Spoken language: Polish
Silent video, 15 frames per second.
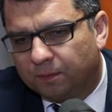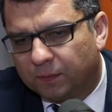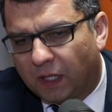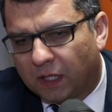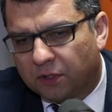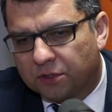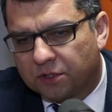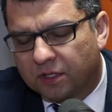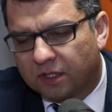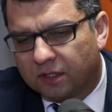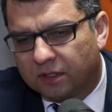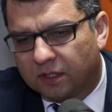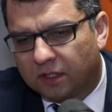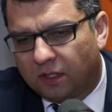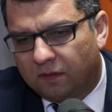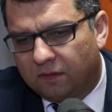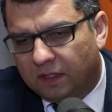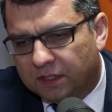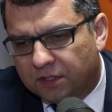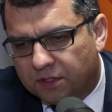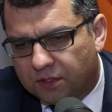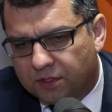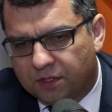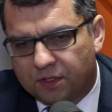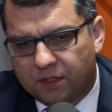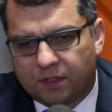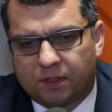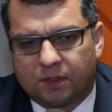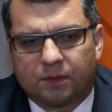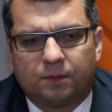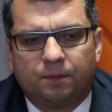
jakoś krytykować czy